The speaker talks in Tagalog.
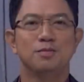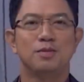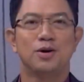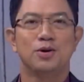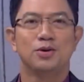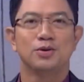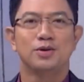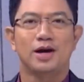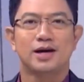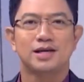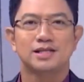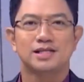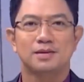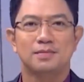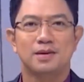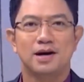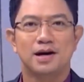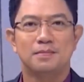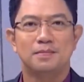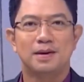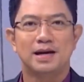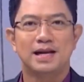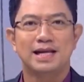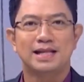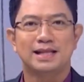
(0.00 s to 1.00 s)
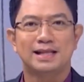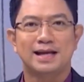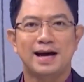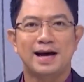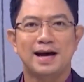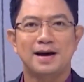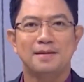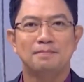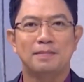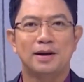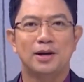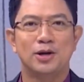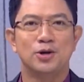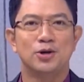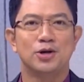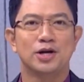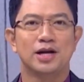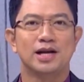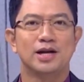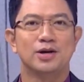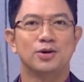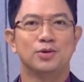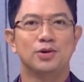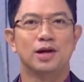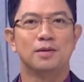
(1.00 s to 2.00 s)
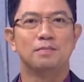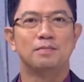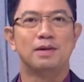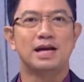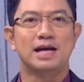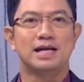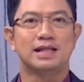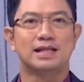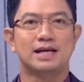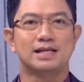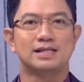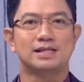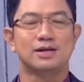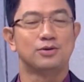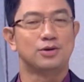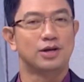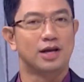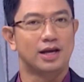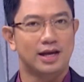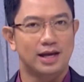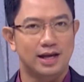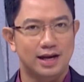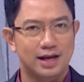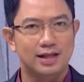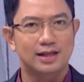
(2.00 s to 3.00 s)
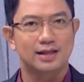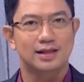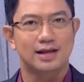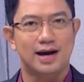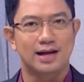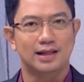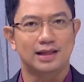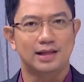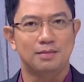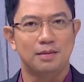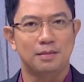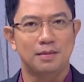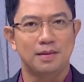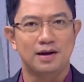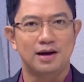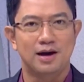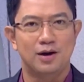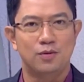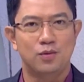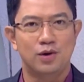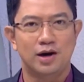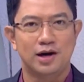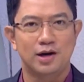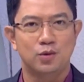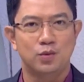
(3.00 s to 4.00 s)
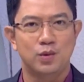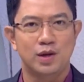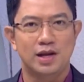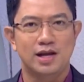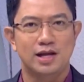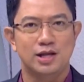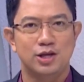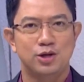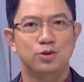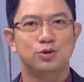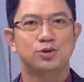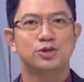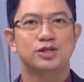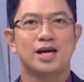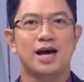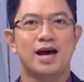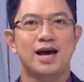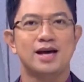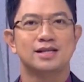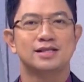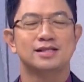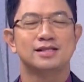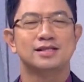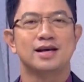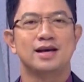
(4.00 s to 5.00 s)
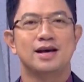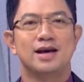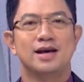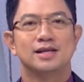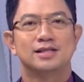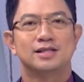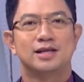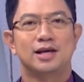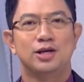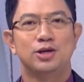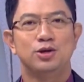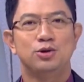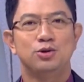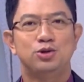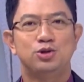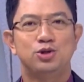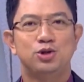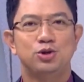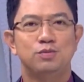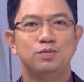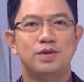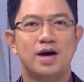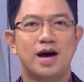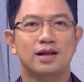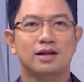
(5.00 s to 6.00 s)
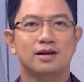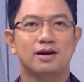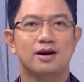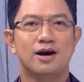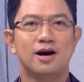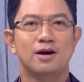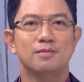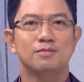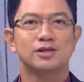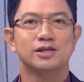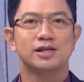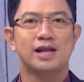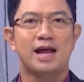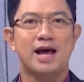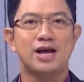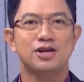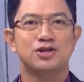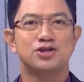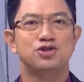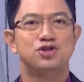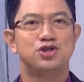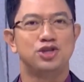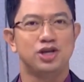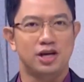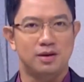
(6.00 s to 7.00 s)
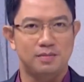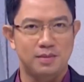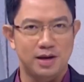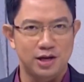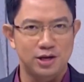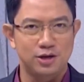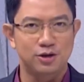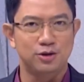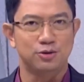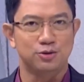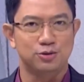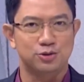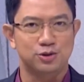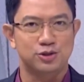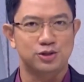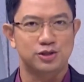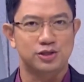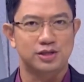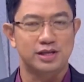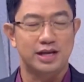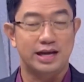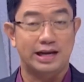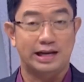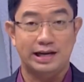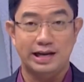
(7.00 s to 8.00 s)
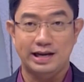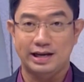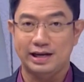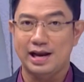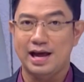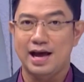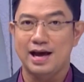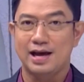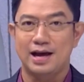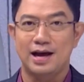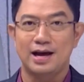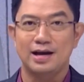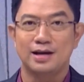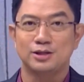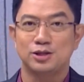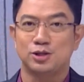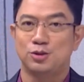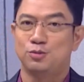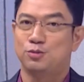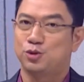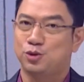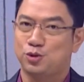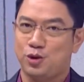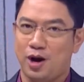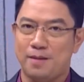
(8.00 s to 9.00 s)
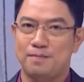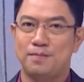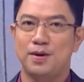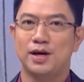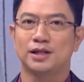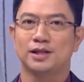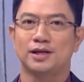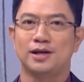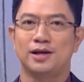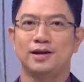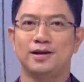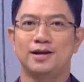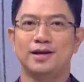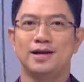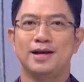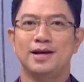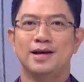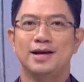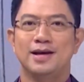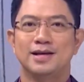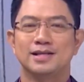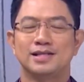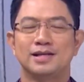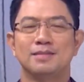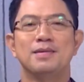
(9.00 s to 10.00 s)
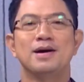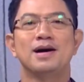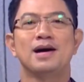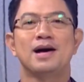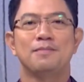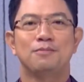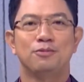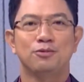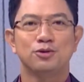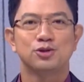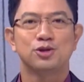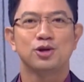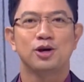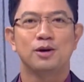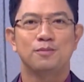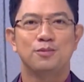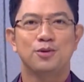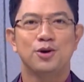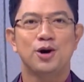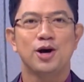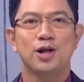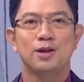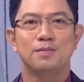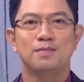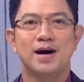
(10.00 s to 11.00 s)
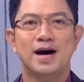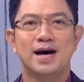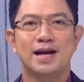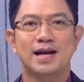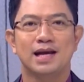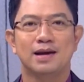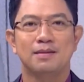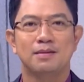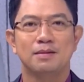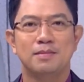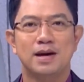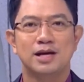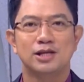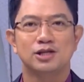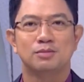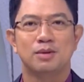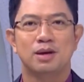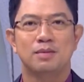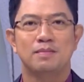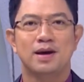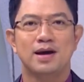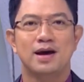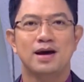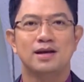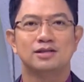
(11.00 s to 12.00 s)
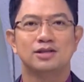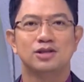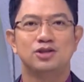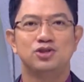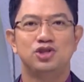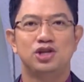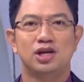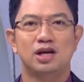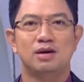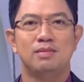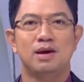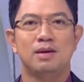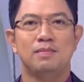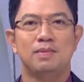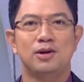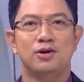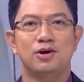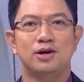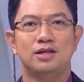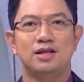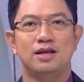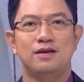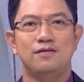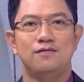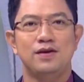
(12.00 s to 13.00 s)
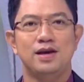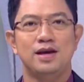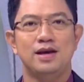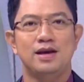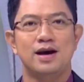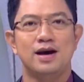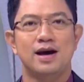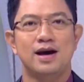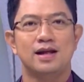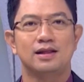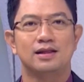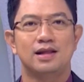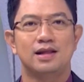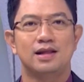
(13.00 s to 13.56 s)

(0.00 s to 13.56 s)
mauna ka sa mga balita. Panoorin ang unang balita sa unang hirit at iba pang award-winning newscasts sa youtube.com slash GMA News. I-click lang ang subscribe button. Sa mga kapuso abroad, maaari kaming masubaybayan sa GMA Pinoy TV at